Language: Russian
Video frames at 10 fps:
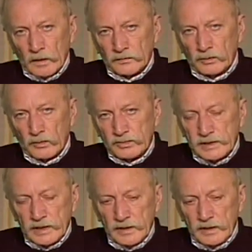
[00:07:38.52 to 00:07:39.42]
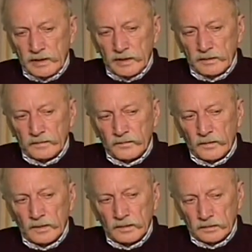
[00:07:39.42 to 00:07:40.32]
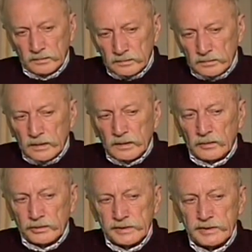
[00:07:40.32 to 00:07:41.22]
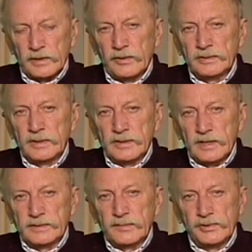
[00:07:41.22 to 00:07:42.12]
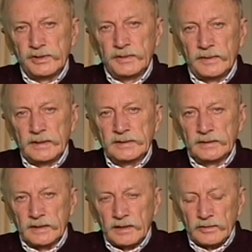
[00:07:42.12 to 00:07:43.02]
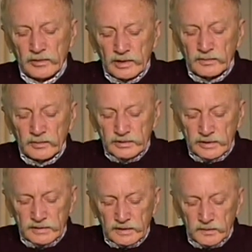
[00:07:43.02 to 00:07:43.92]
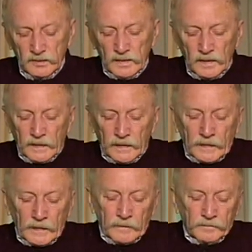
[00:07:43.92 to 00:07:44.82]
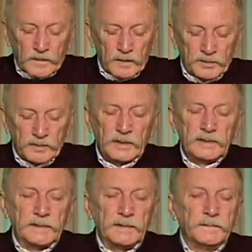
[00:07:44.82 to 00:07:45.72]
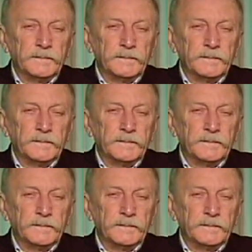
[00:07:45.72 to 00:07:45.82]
В том числе и э, очень серьезно действующие на центральную нервную систему. Не понимаете?